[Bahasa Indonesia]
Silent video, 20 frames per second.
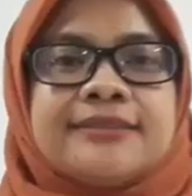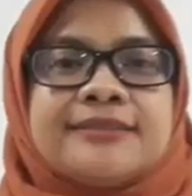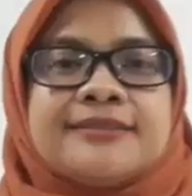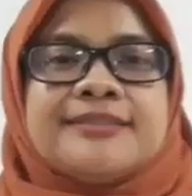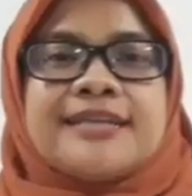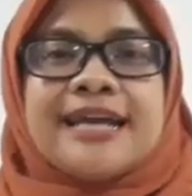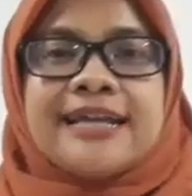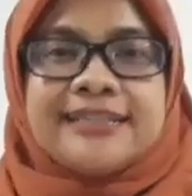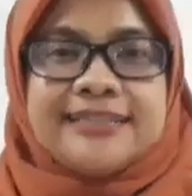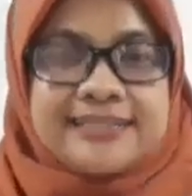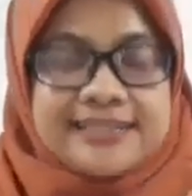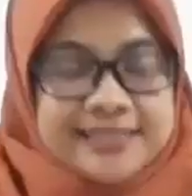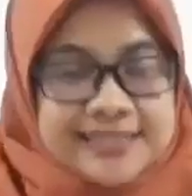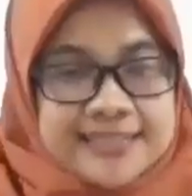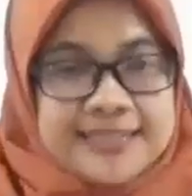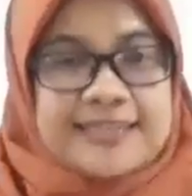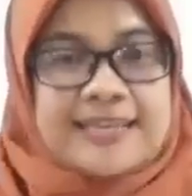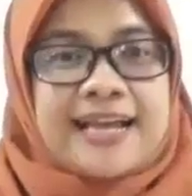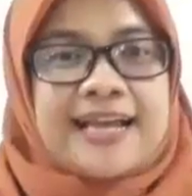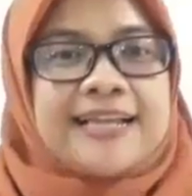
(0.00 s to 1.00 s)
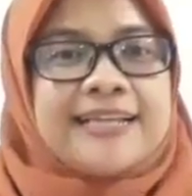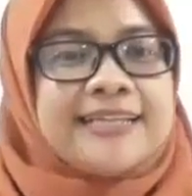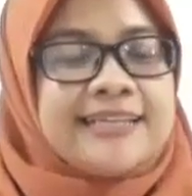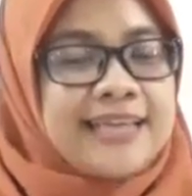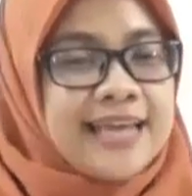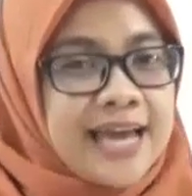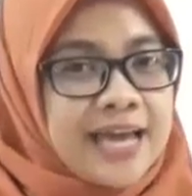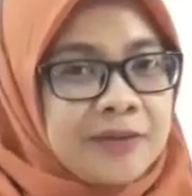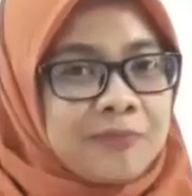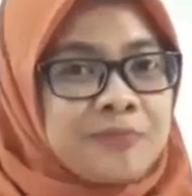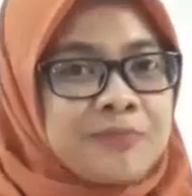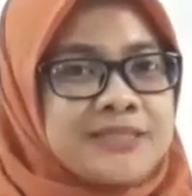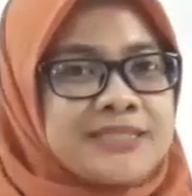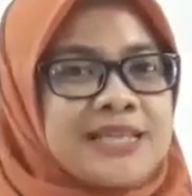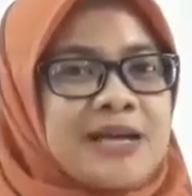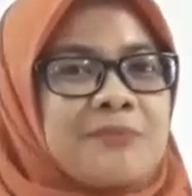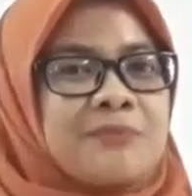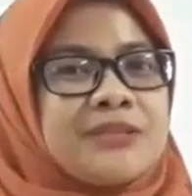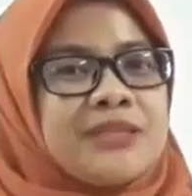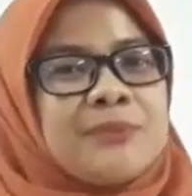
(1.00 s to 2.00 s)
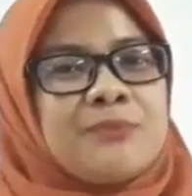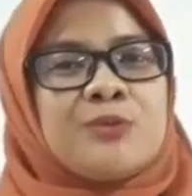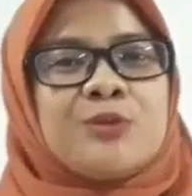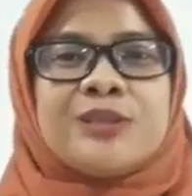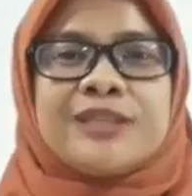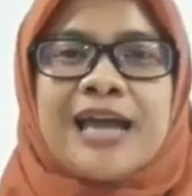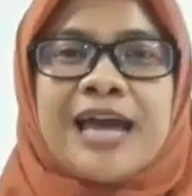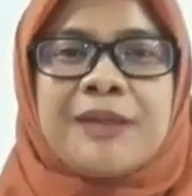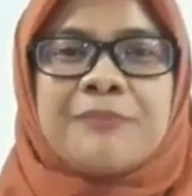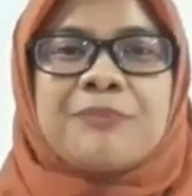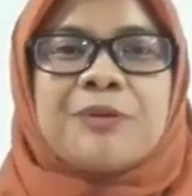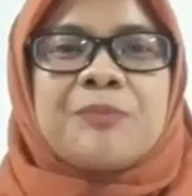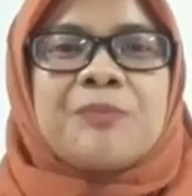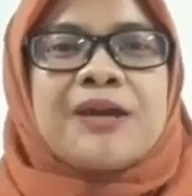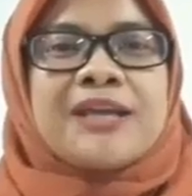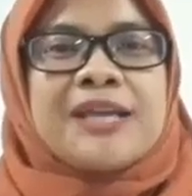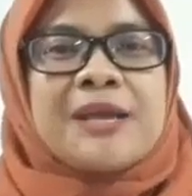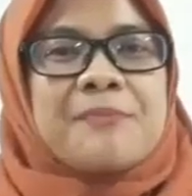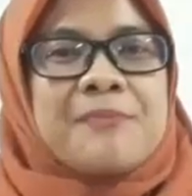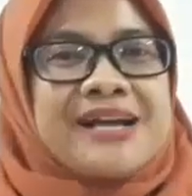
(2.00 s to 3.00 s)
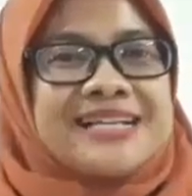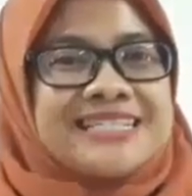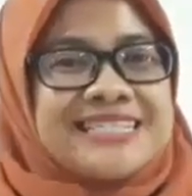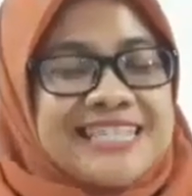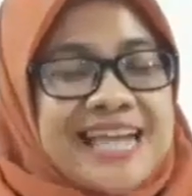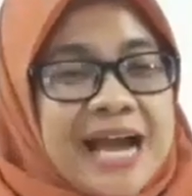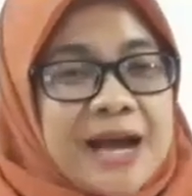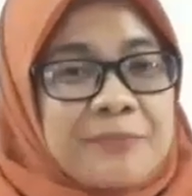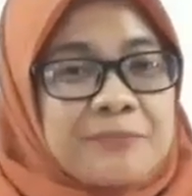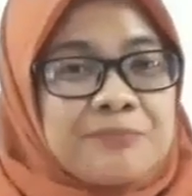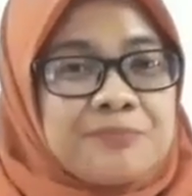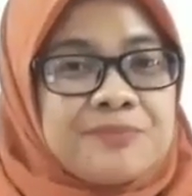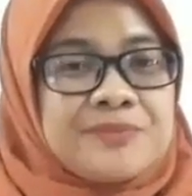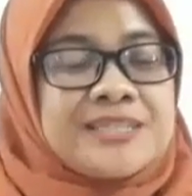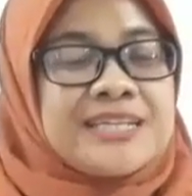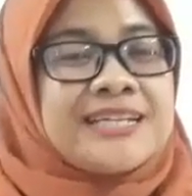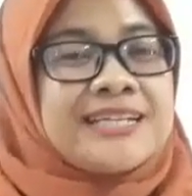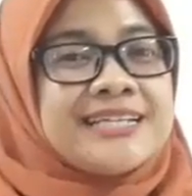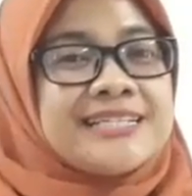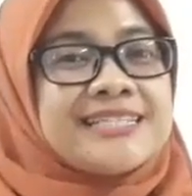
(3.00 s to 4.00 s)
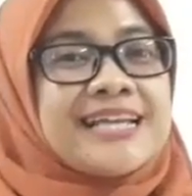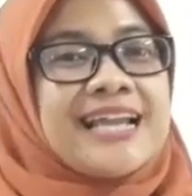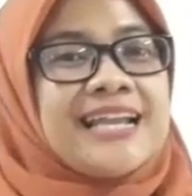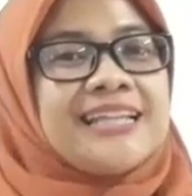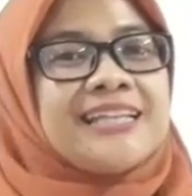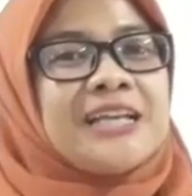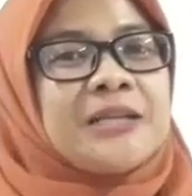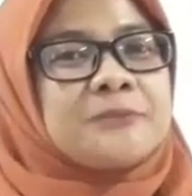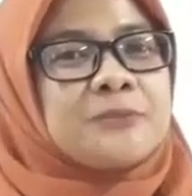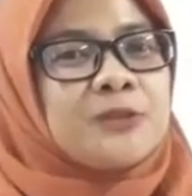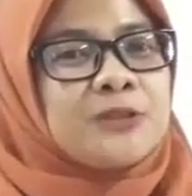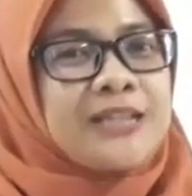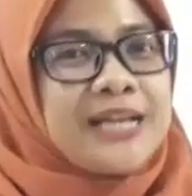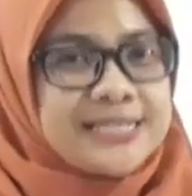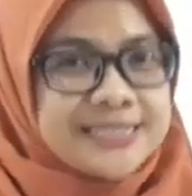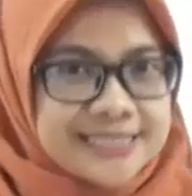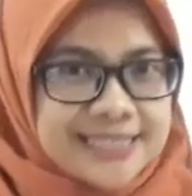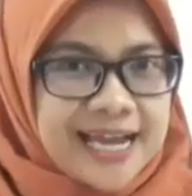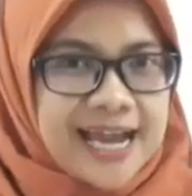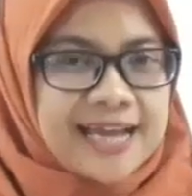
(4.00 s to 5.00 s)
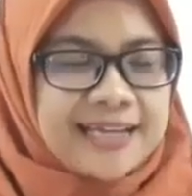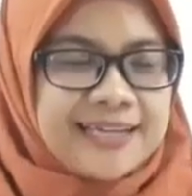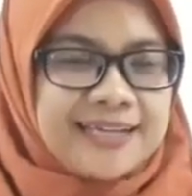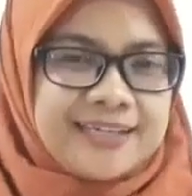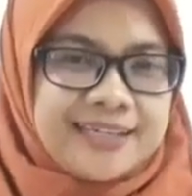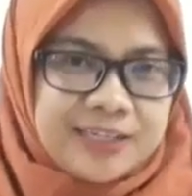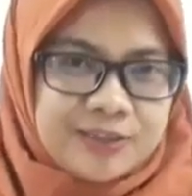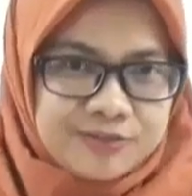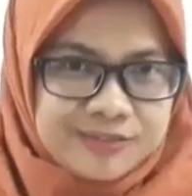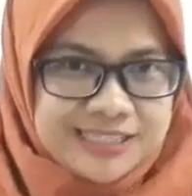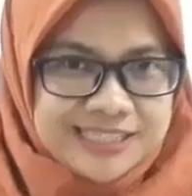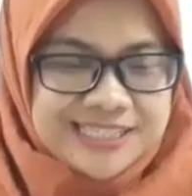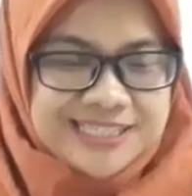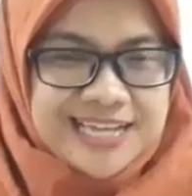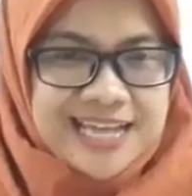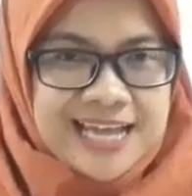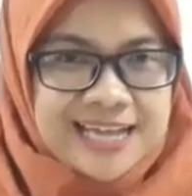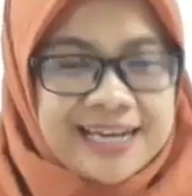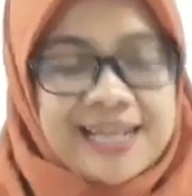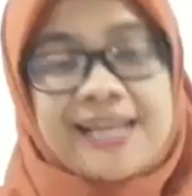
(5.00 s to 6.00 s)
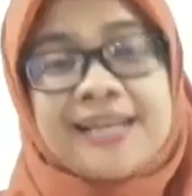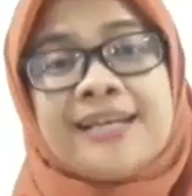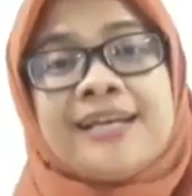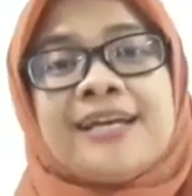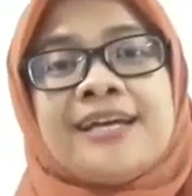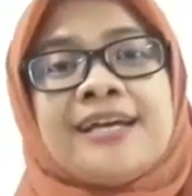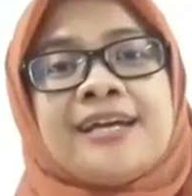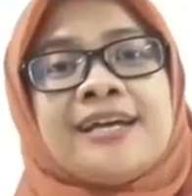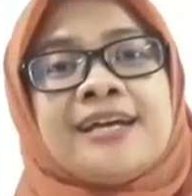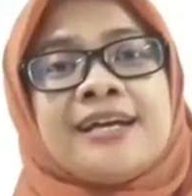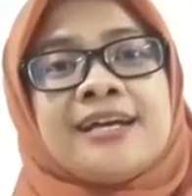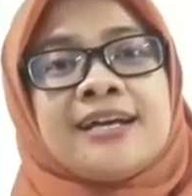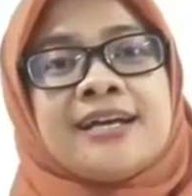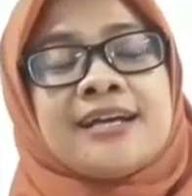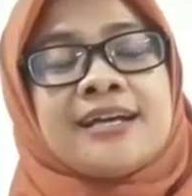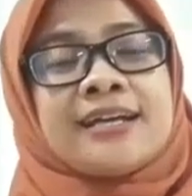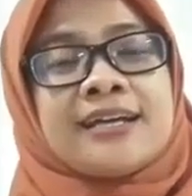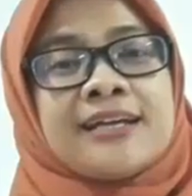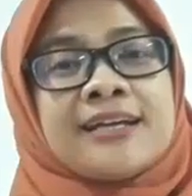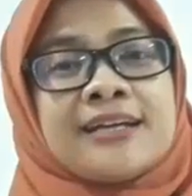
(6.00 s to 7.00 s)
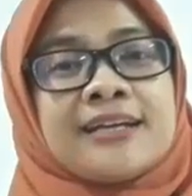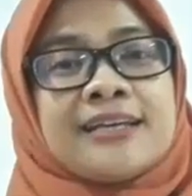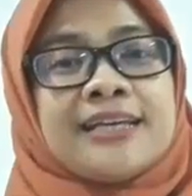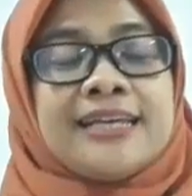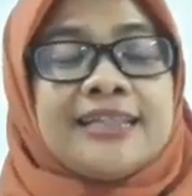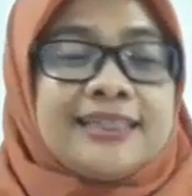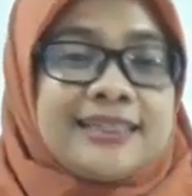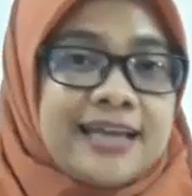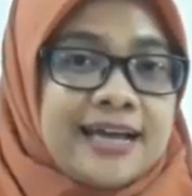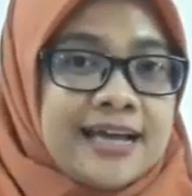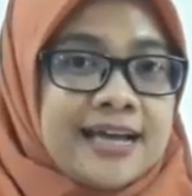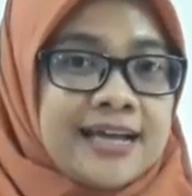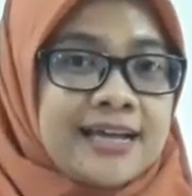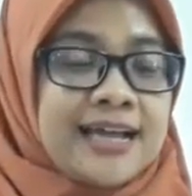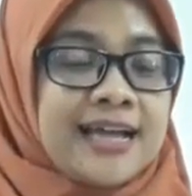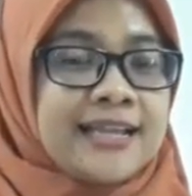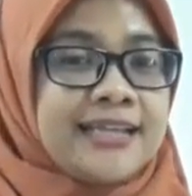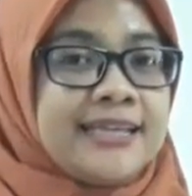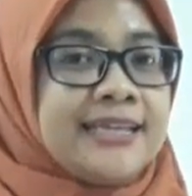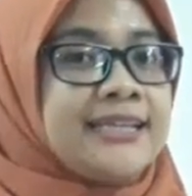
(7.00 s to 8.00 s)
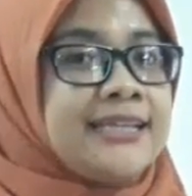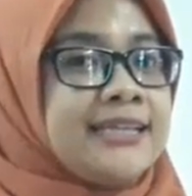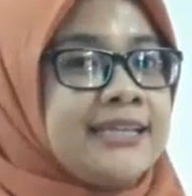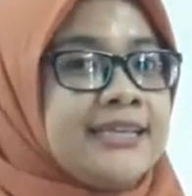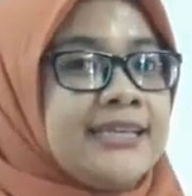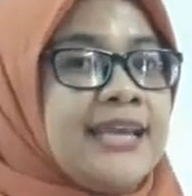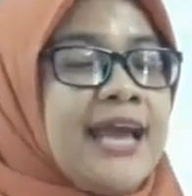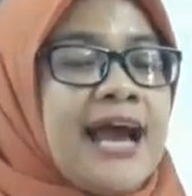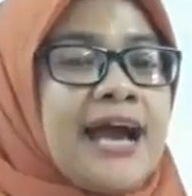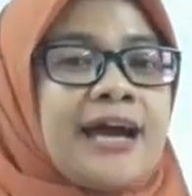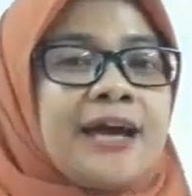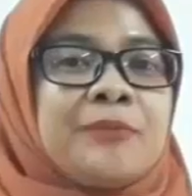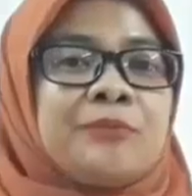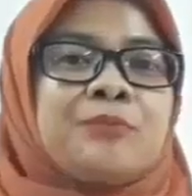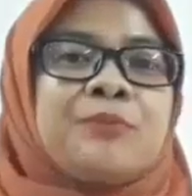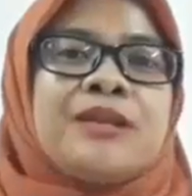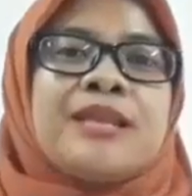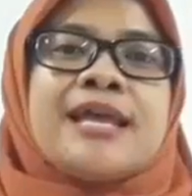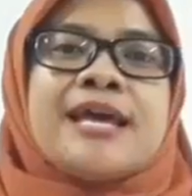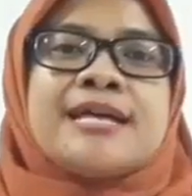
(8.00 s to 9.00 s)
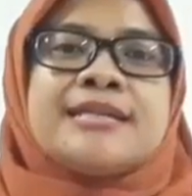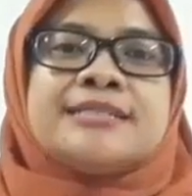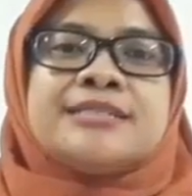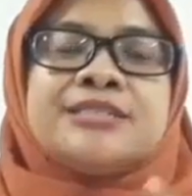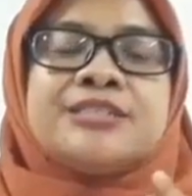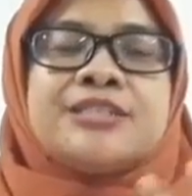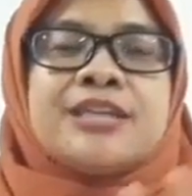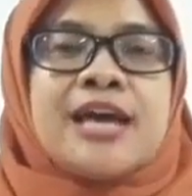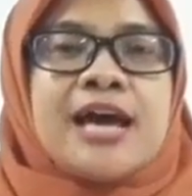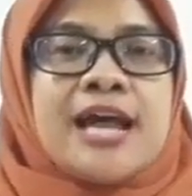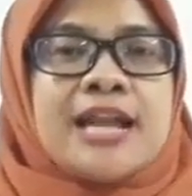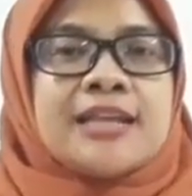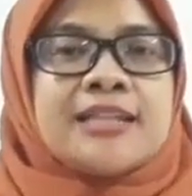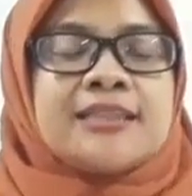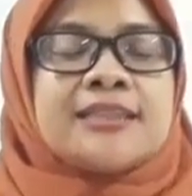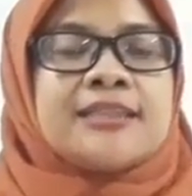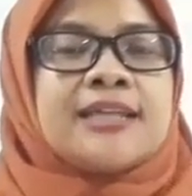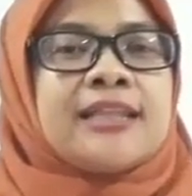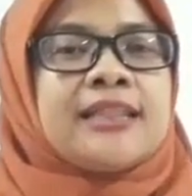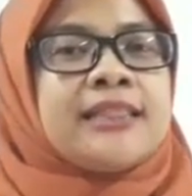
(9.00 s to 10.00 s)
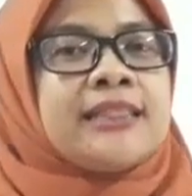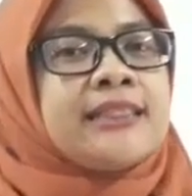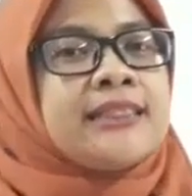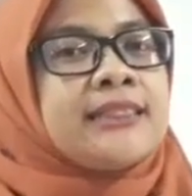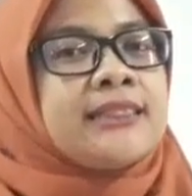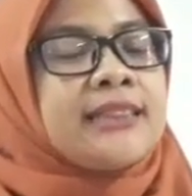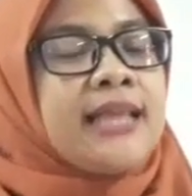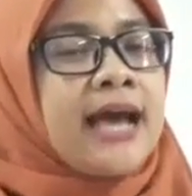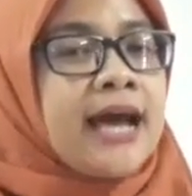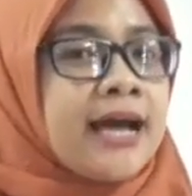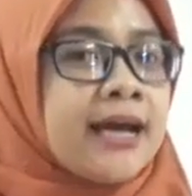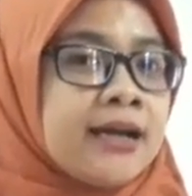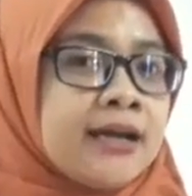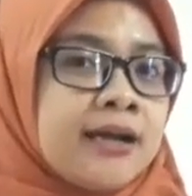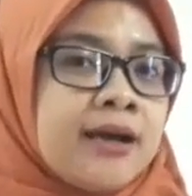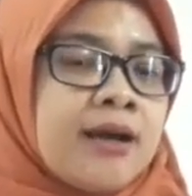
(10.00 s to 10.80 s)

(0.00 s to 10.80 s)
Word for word: Jadi kalian bisa menyebutkan berbagai macam jenis alat transportasi yang ada di Indonesia. Nah, kita kali ini akan belajar tentang